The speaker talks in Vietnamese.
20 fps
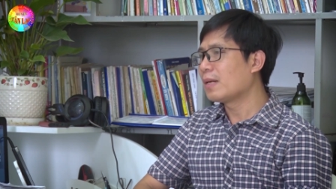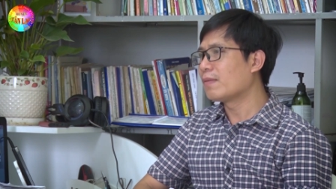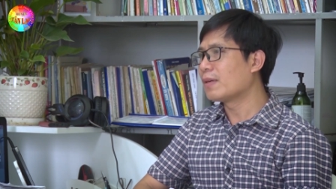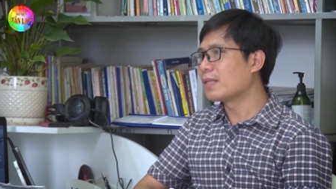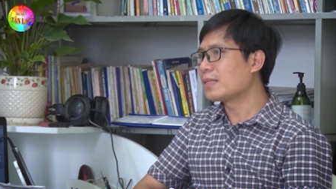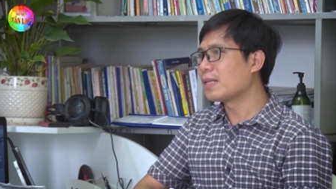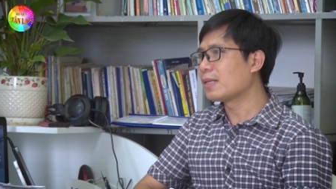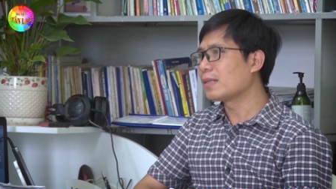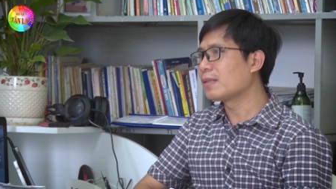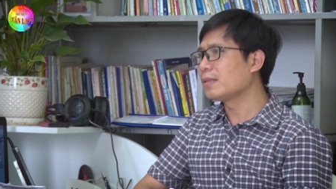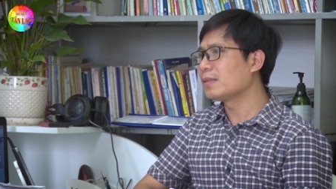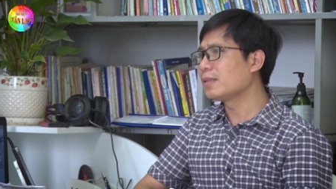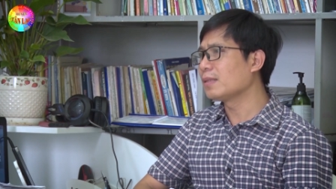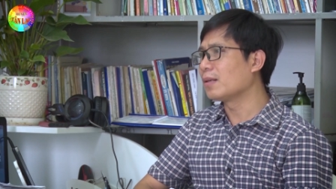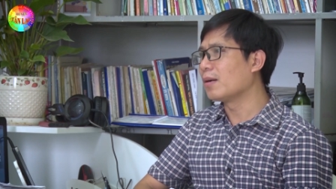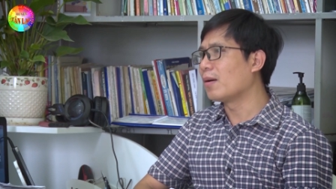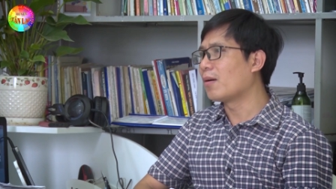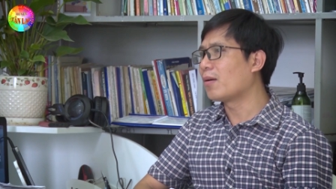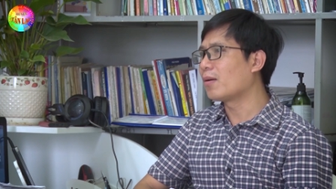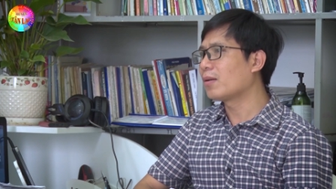và trên cơ
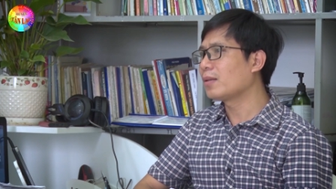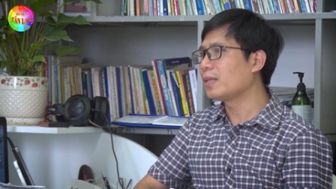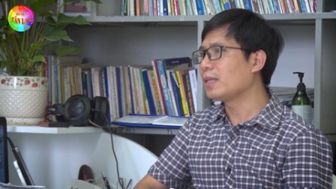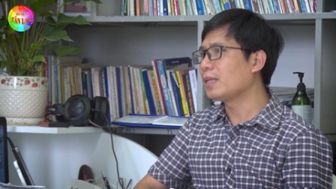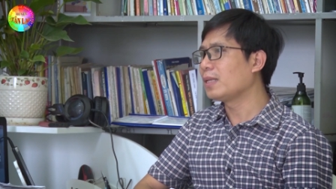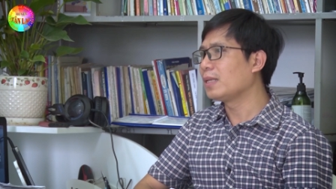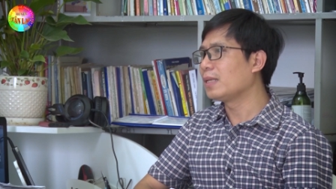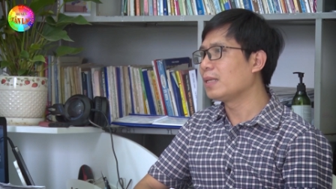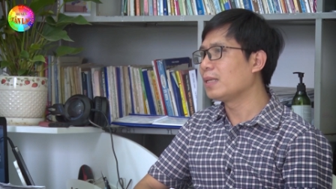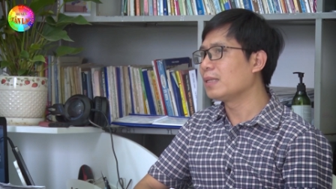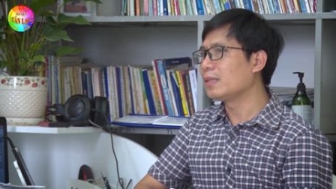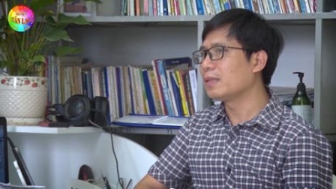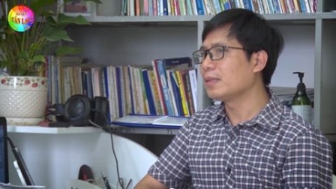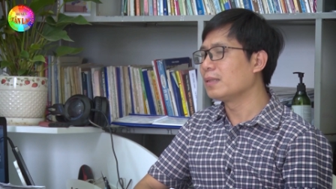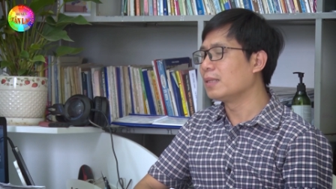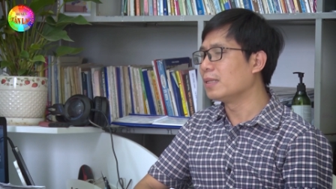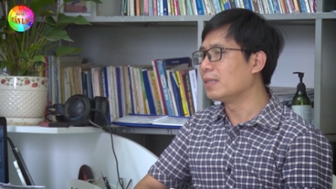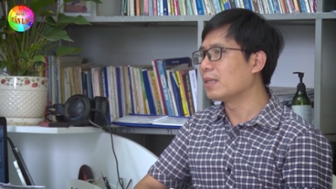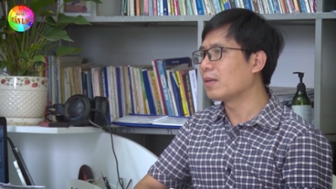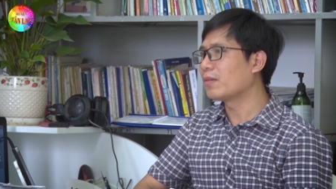sở đó thì
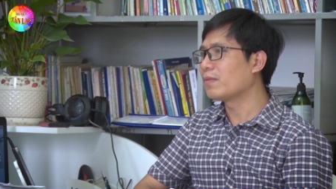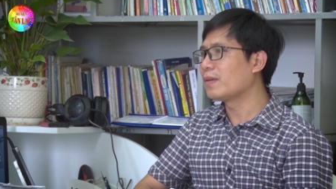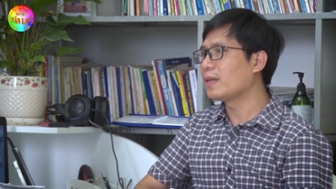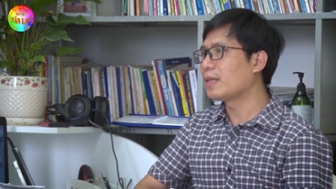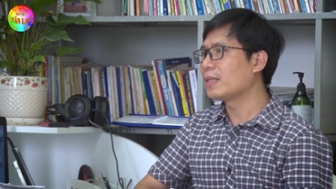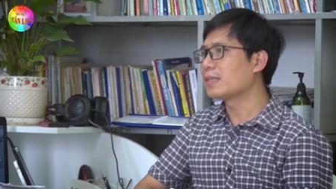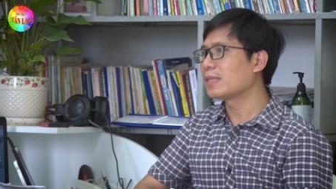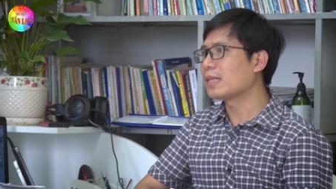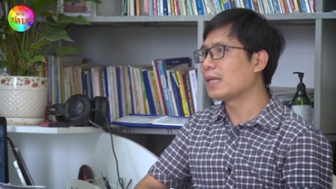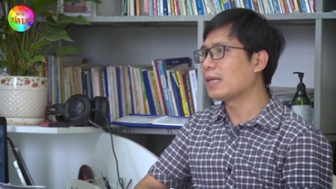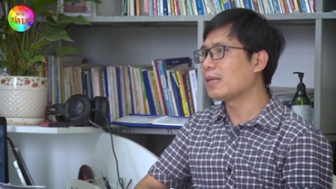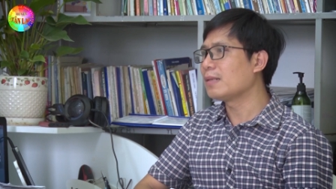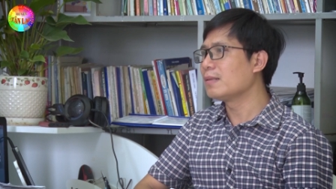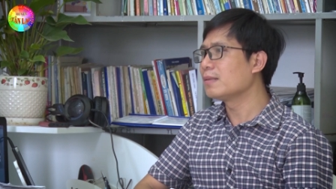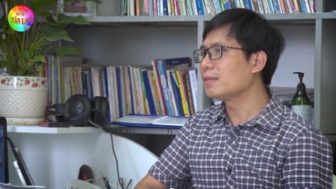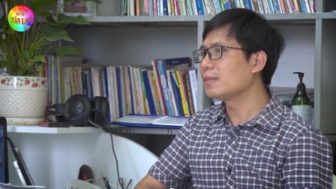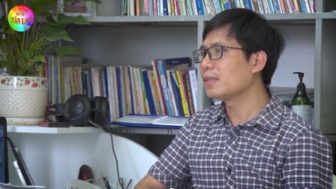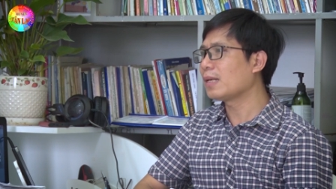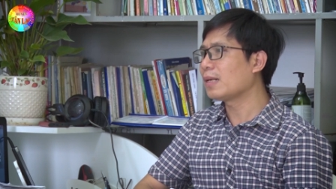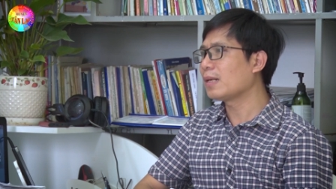người giáo viên sẽ
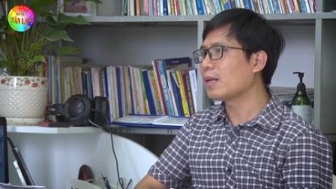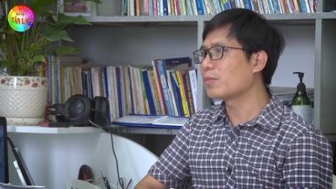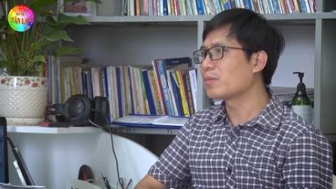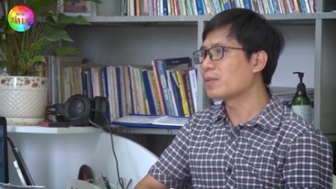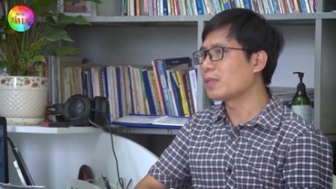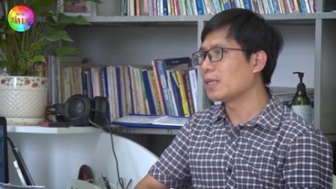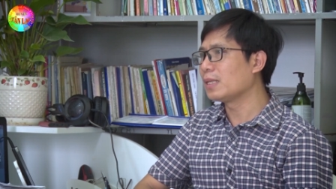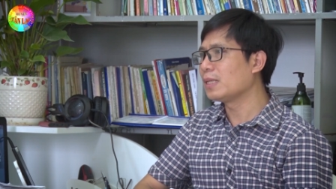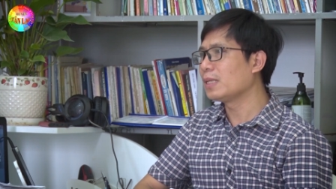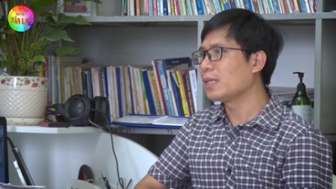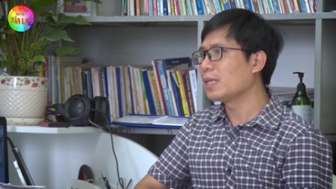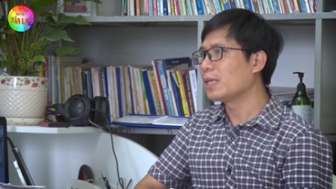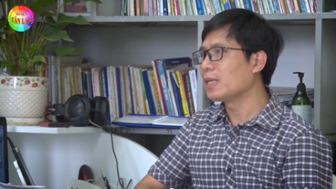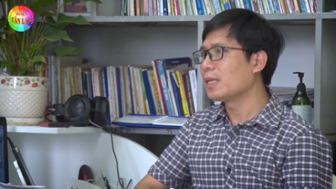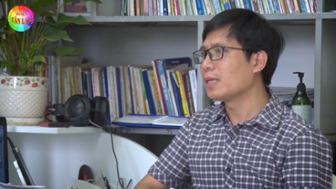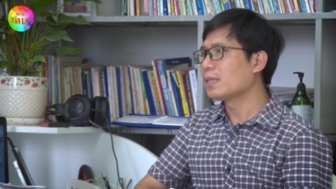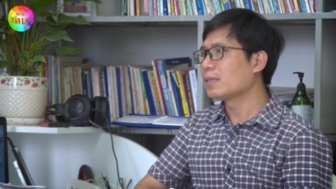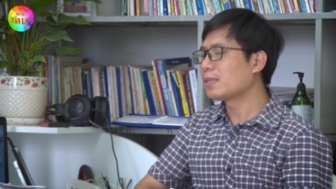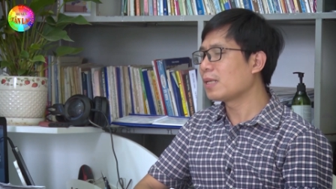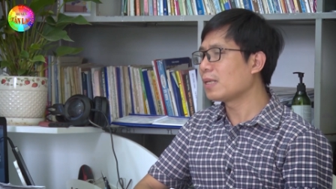hướng dẫn học sinh
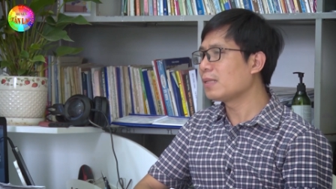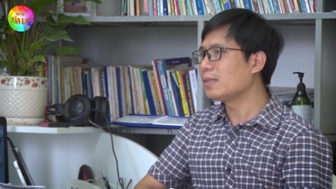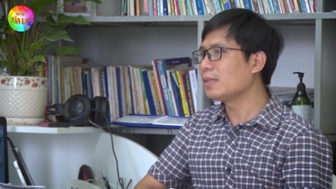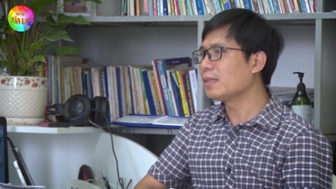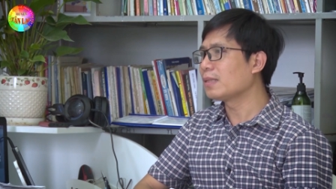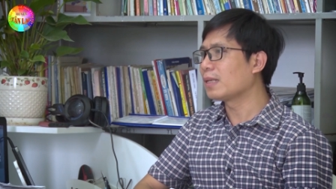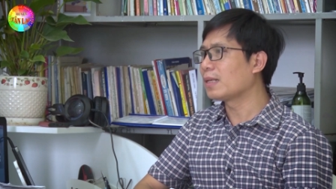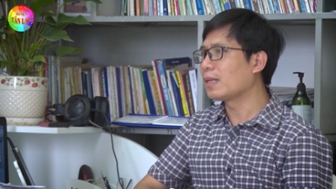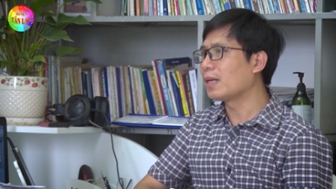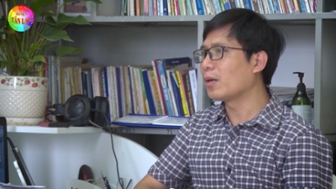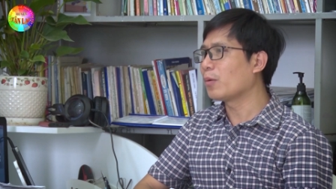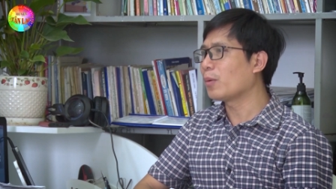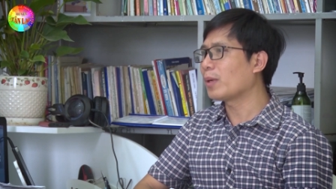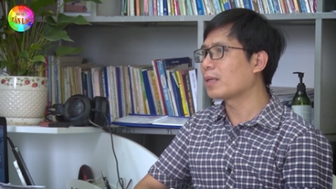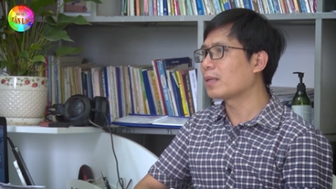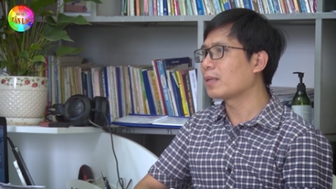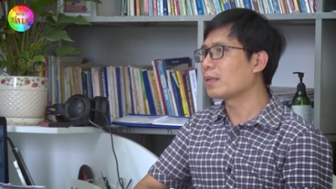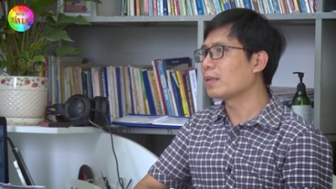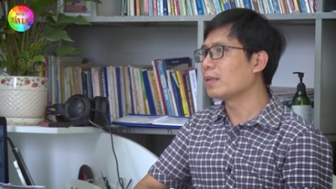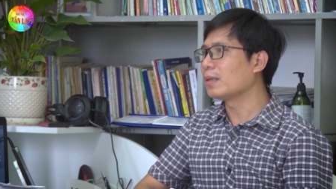xây dựng cái kế hoạch
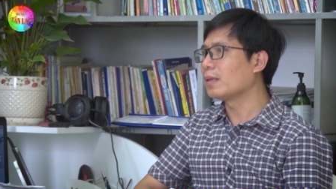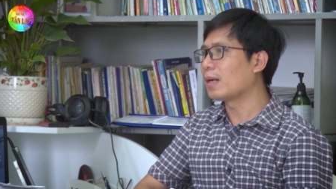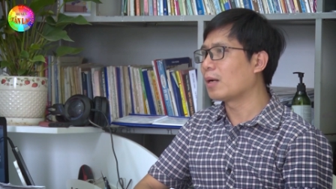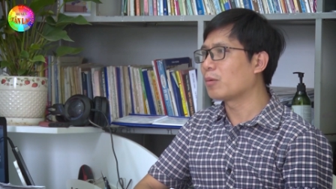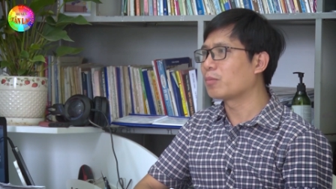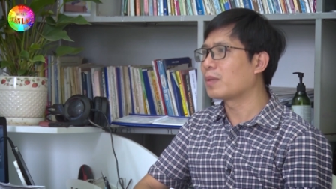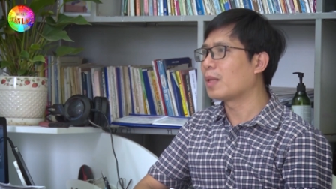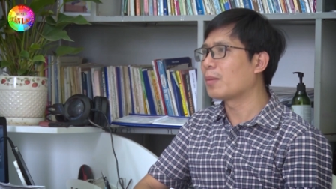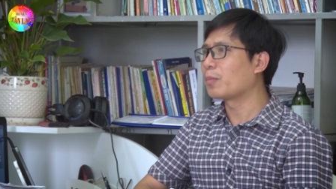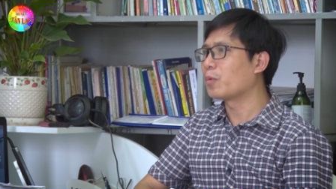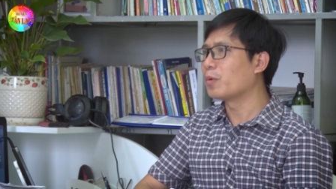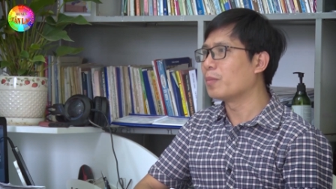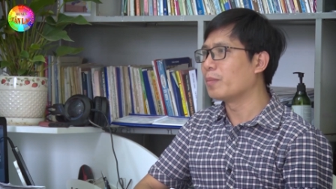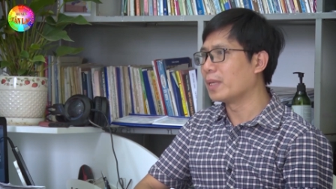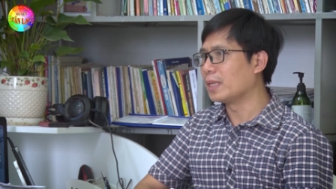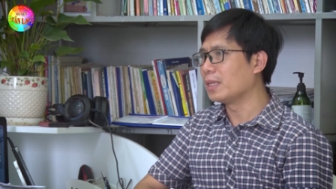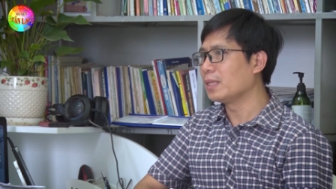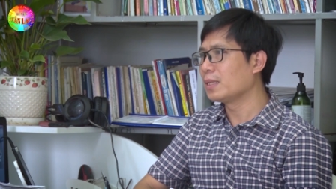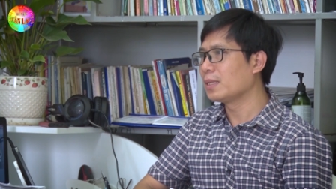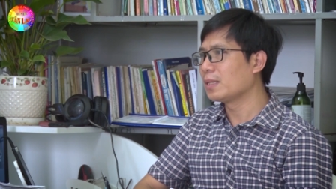học tập của
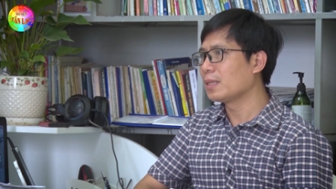mình